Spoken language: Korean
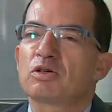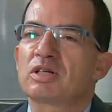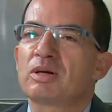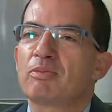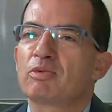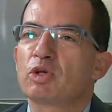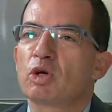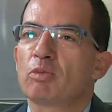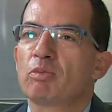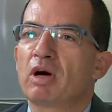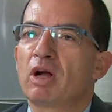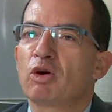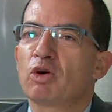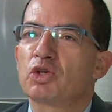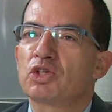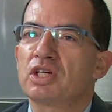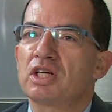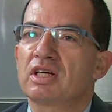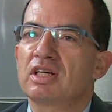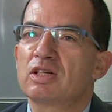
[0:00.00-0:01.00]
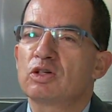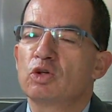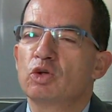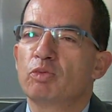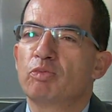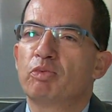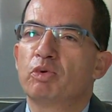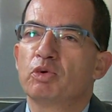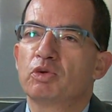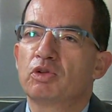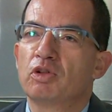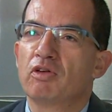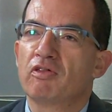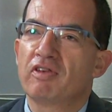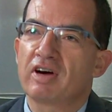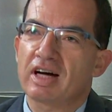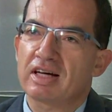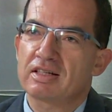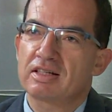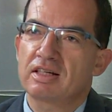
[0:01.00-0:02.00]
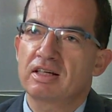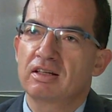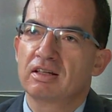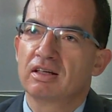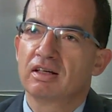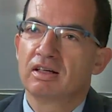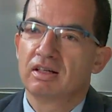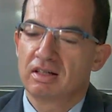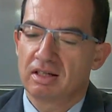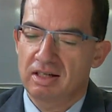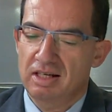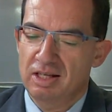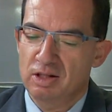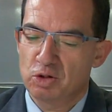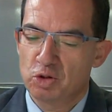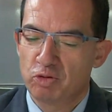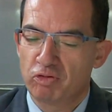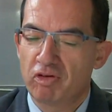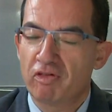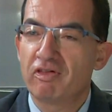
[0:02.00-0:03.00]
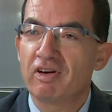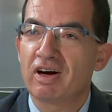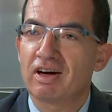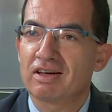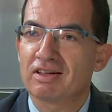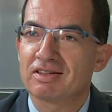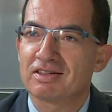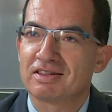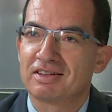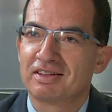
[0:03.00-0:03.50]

Samsung Biologic is going to put the vaccine into the bags.